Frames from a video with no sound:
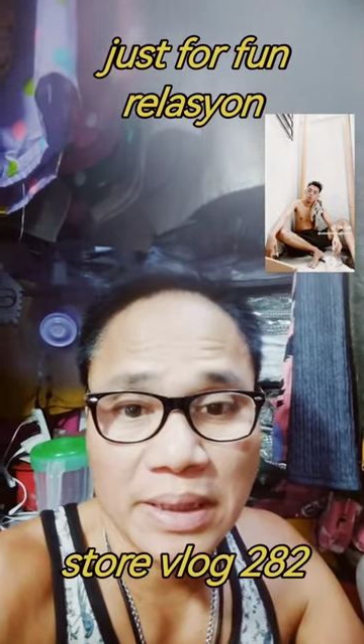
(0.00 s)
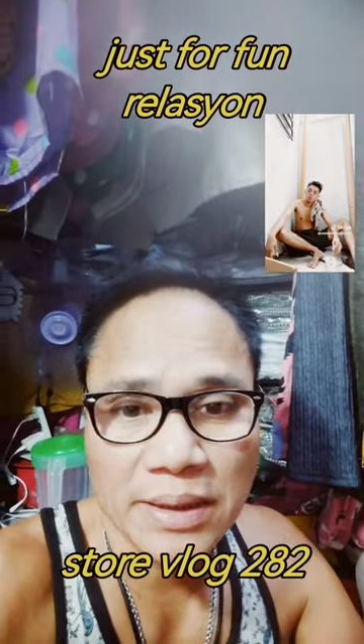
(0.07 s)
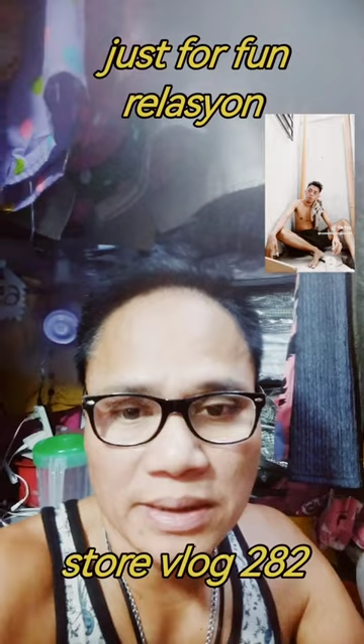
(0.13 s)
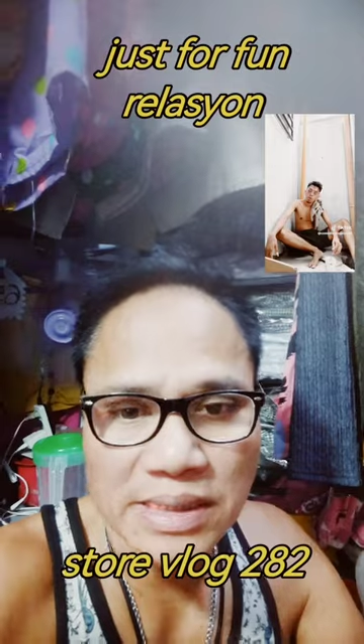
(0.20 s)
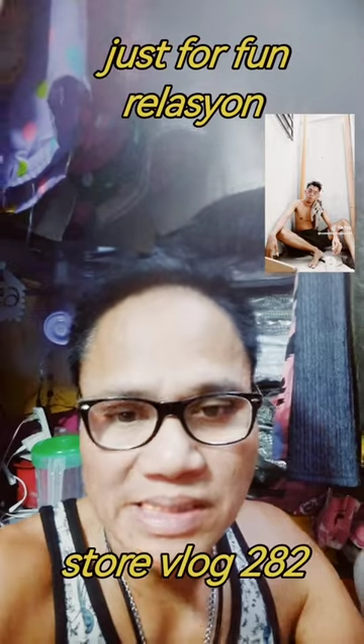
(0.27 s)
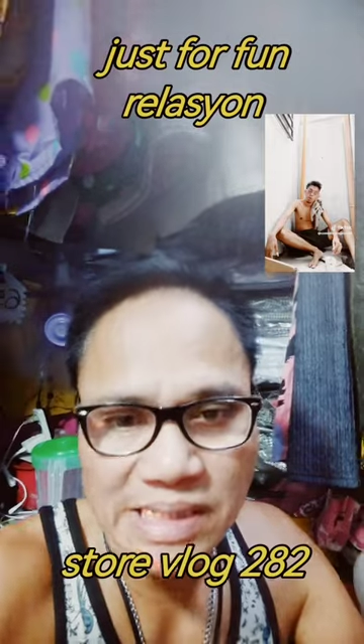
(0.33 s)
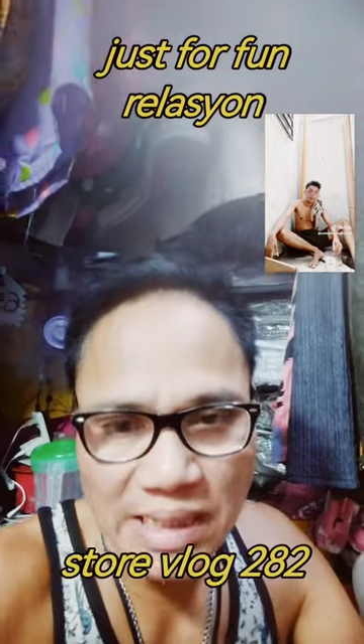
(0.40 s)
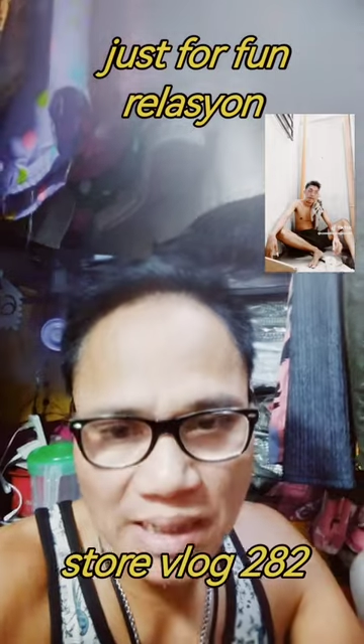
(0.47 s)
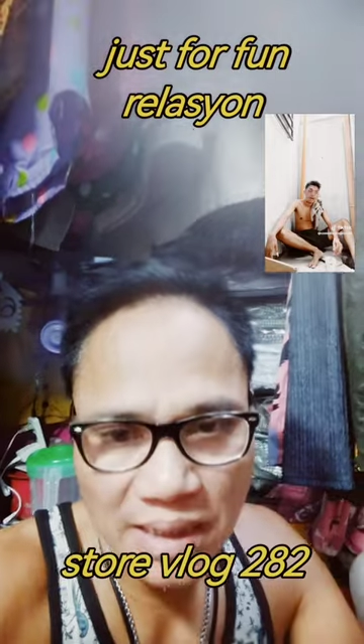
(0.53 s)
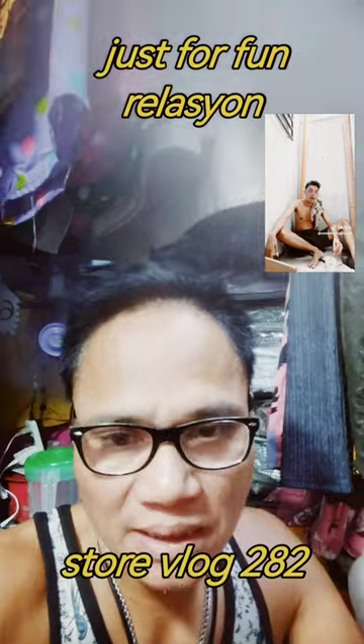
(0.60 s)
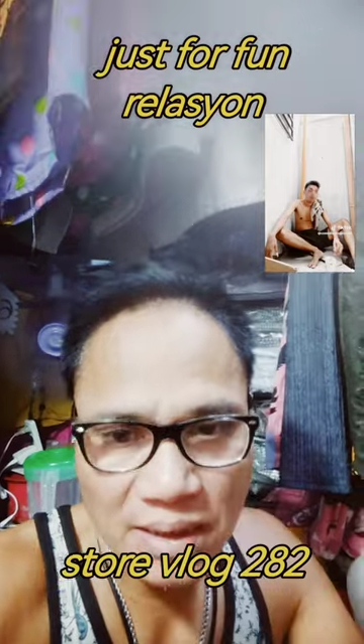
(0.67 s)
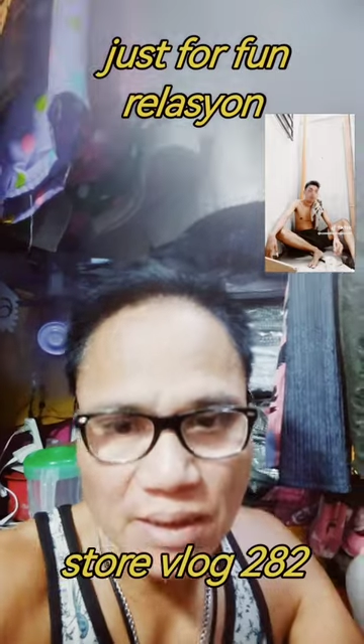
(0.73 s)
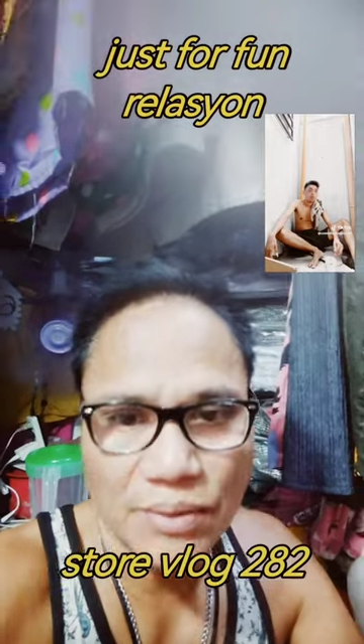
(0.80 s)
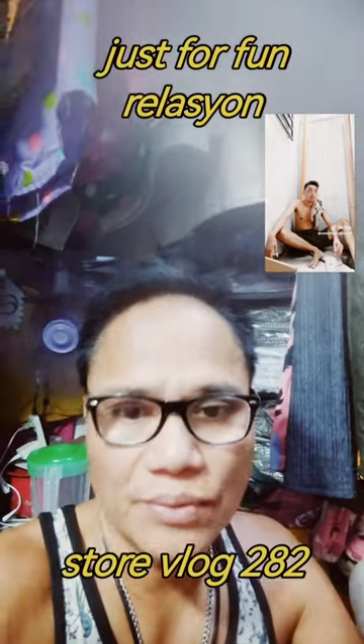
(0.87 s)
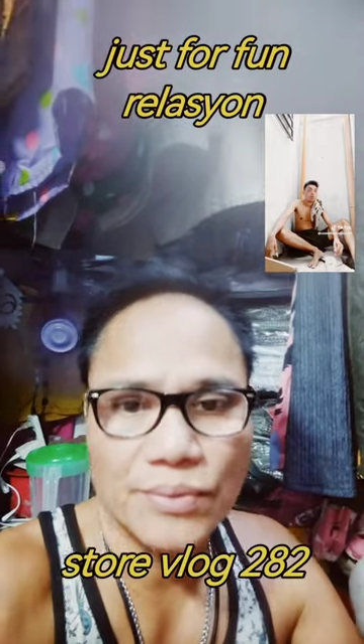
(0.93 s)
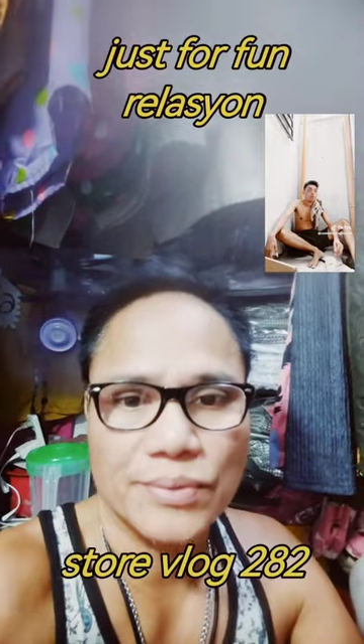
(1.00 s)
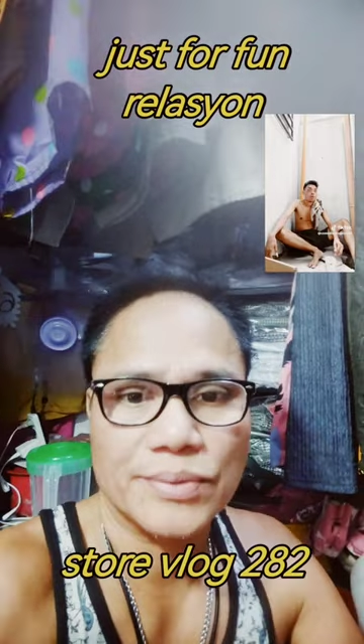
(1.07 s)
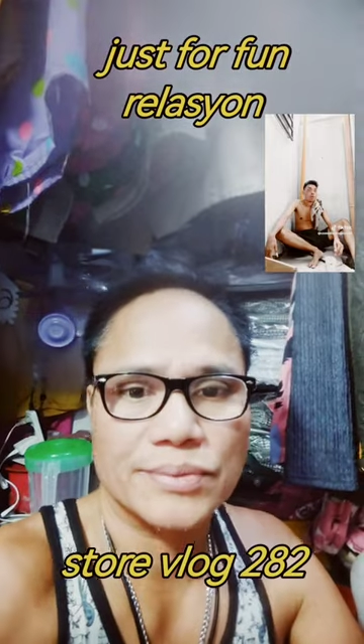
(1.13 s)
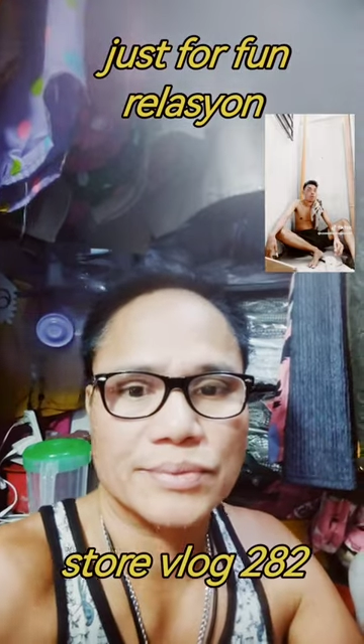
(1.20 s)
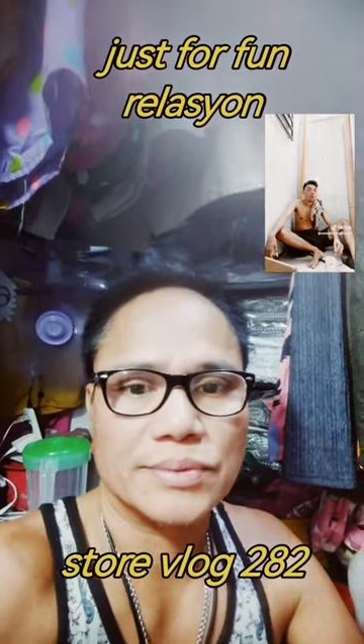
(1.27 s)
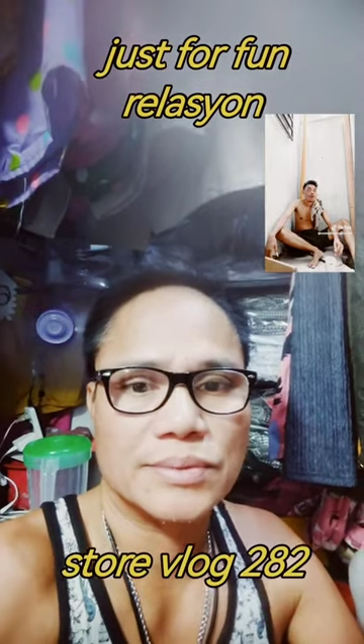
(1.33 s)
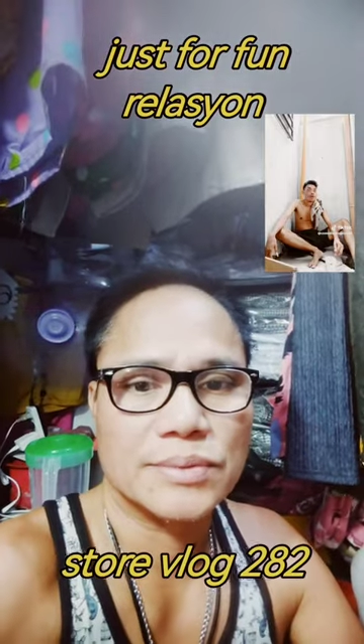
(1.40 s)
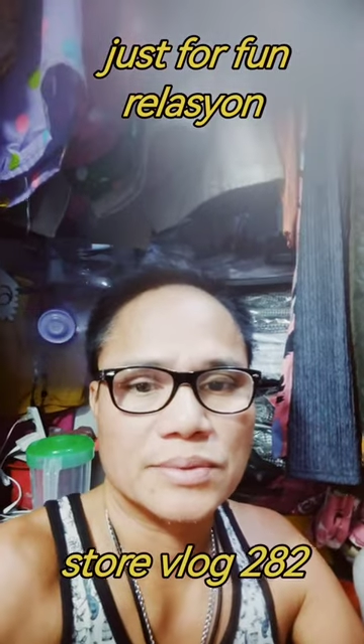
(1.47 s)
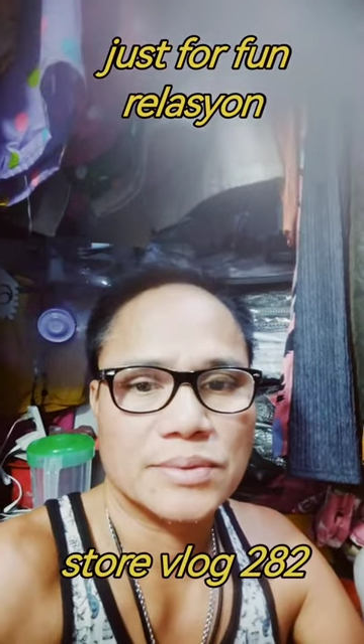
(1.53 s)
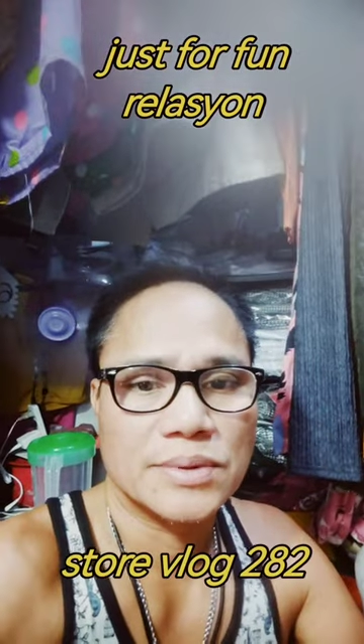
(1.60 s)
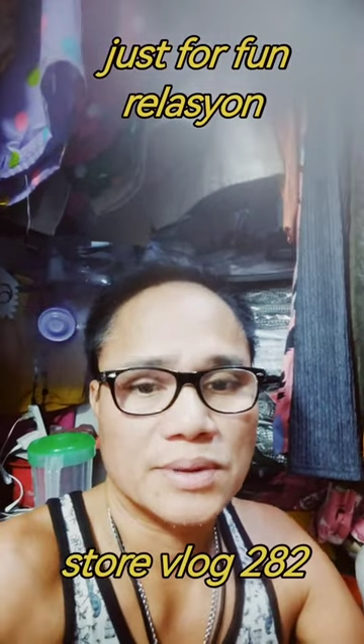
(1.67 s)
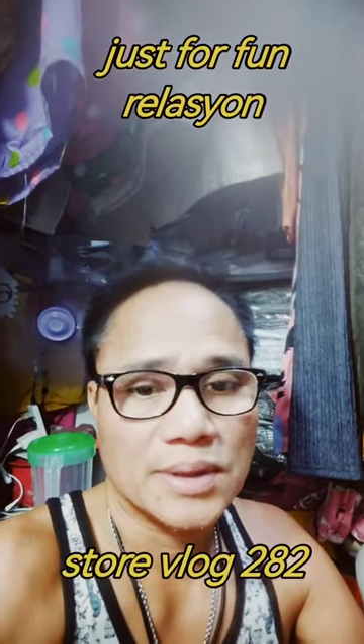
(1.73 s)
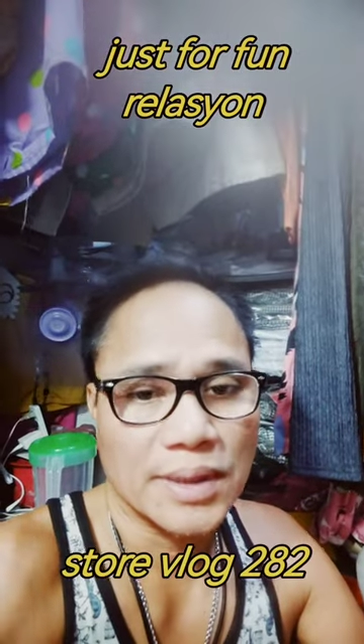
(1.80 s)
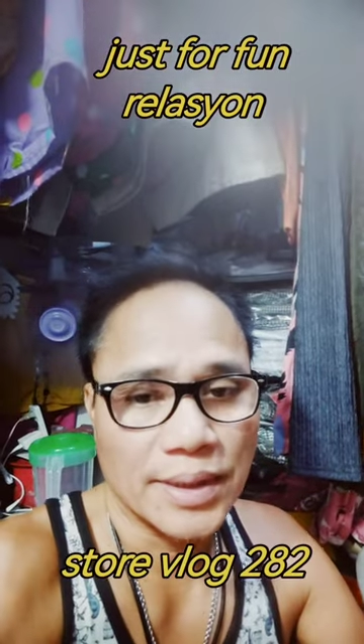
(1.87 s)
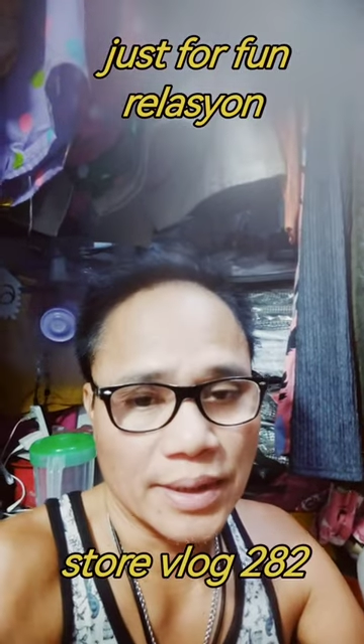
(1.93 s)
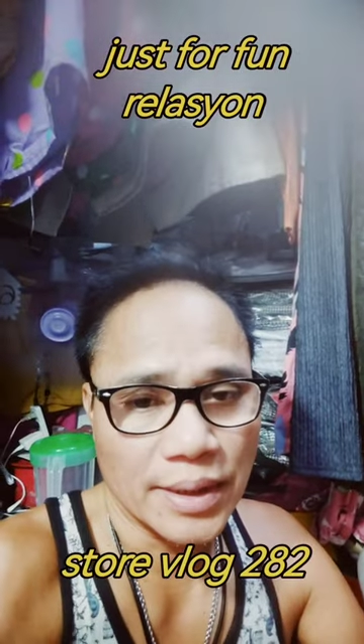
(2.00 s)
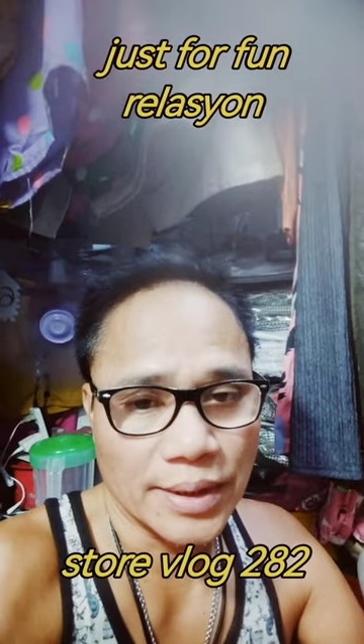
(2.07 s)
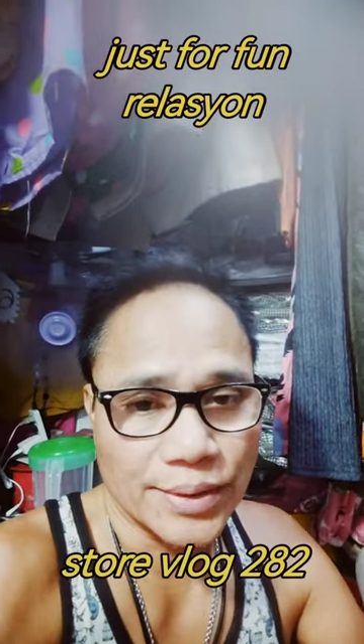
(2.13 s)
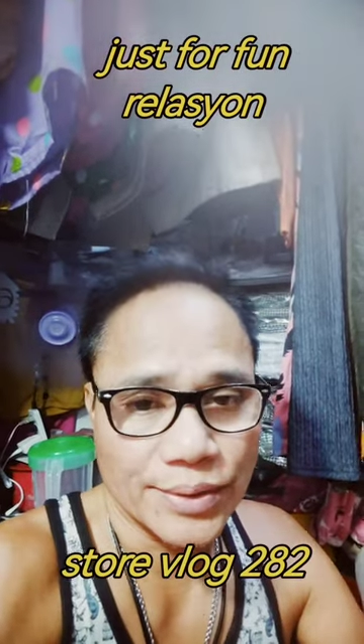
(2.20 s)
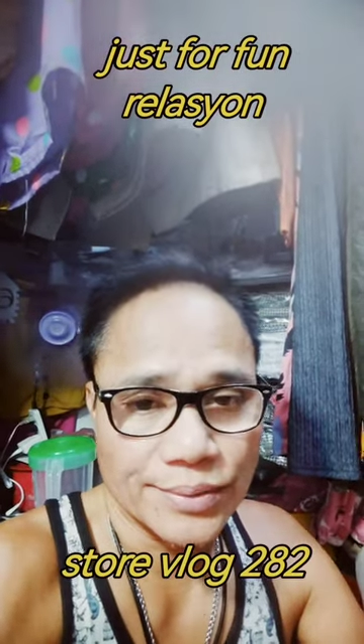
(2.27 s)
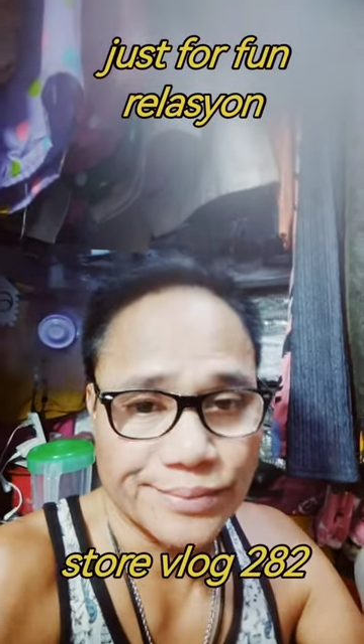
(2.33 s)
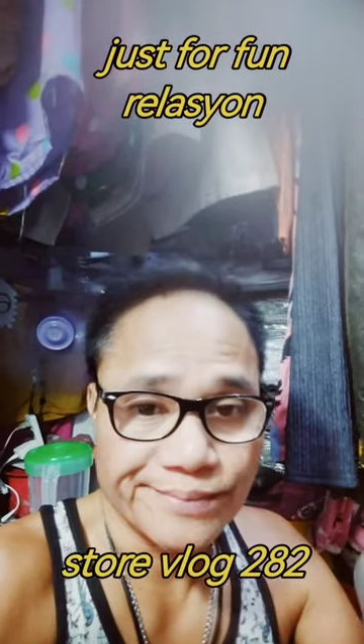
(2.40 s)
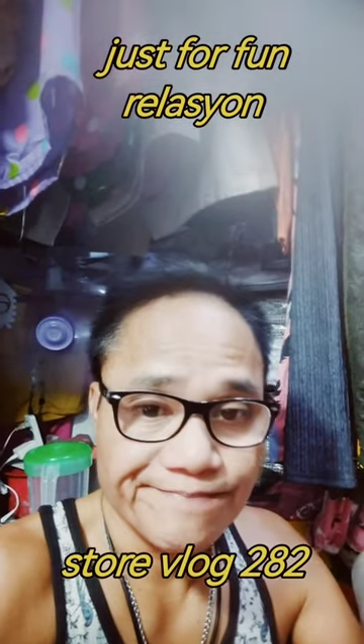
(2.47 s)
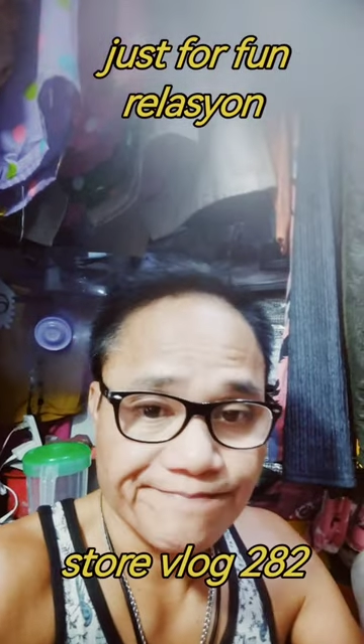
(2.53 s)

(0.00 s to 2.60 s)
Hindi na nga ako natutulog. Ayan.